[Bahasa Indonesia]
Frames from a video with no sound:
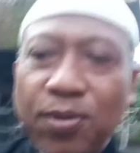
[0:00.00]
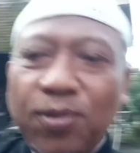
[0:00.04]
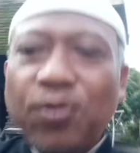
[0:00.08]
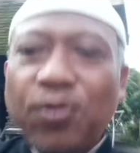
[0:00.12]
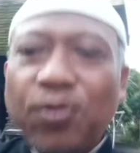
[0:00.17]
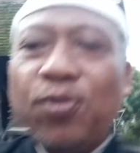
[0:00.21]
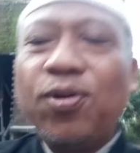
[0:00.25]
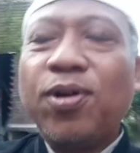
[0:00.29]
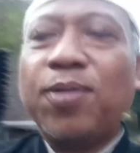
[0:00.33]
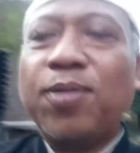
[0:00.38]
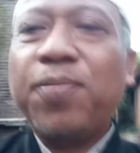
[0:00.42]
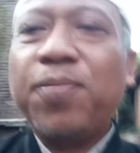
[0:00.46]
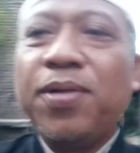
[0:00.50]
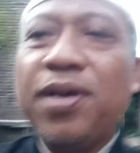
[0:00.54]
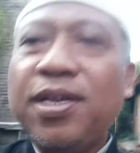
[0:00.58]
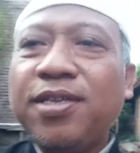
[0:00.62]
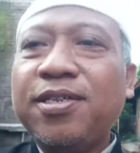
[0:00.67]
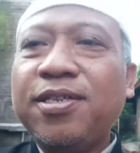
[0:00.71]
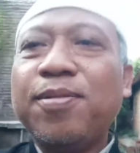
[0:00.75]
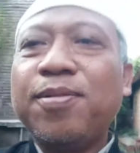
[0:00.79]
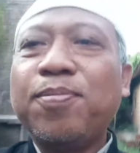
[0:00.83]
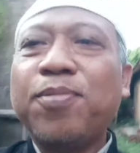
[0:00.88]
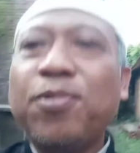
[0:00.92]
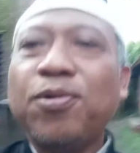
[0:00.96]
luar
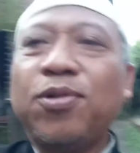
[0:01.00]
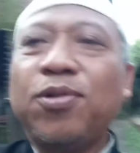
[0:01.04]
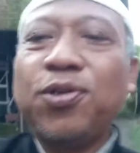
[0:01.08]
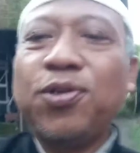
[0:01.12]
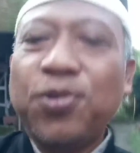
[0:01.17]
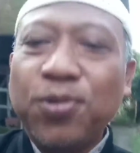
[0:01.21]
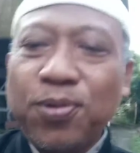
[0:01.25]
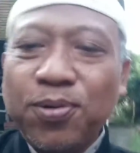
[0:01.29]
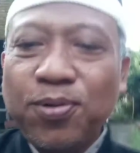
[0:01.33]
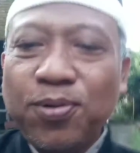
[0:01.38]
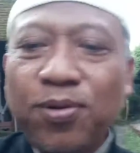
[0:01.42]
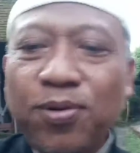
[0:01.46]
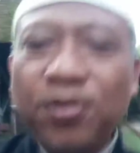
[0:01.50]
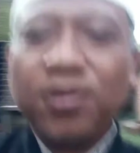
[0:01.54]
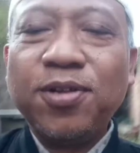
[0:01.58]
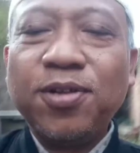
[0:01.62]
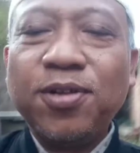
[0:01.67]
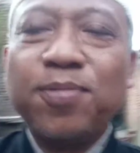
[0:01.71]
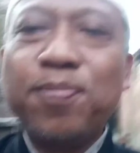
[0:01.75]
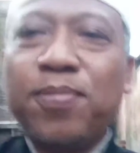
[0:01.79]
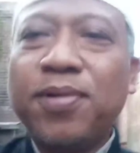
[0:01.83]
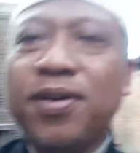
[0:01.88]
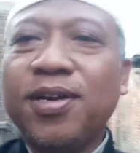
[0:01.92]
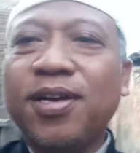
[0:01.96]
biasa perlu disyukuri
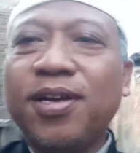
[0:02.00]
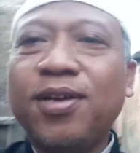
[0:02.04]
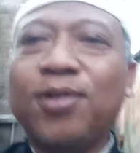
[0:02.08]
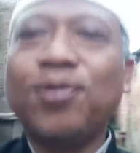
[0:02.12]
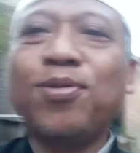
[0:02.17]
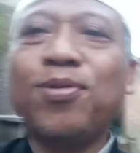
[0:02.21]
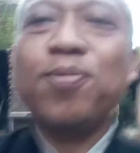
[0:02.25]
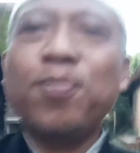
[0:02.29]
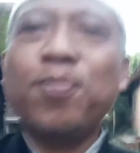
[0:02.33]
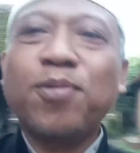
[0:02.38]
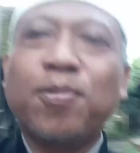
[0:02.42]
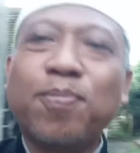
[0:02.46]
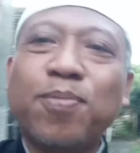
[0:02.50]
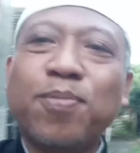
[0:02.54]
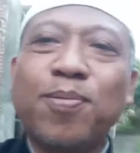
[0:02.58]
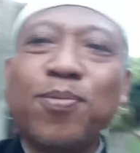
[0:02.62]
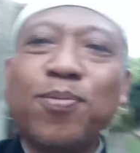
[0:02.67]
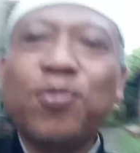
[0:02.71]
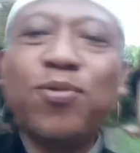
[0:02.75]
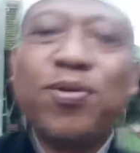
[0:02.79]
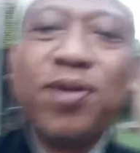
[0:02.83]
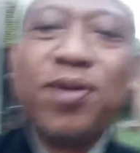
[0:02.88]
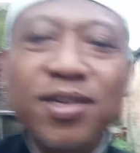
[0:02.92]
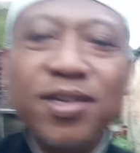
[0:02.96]
sebagai youtuber
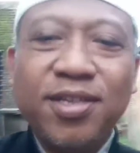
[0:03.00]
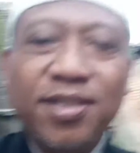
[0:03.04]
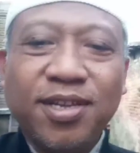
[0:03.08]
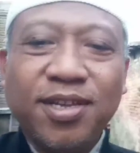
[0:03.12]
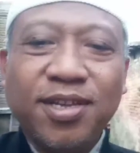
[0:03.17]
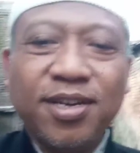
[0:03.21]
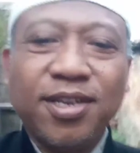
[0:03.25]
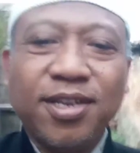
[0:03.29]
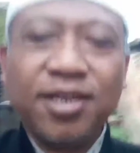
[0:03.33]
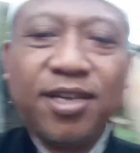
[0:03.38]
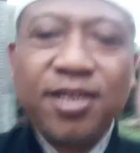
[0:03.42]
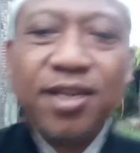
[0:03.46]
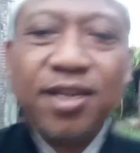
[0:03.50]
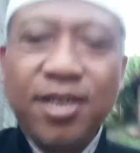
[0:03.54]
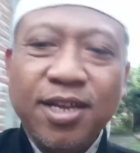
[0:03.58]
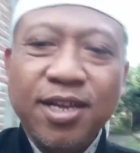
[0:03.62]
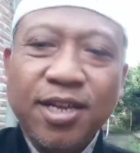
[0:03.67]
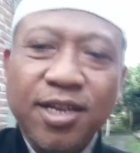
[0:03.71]
pemula jadi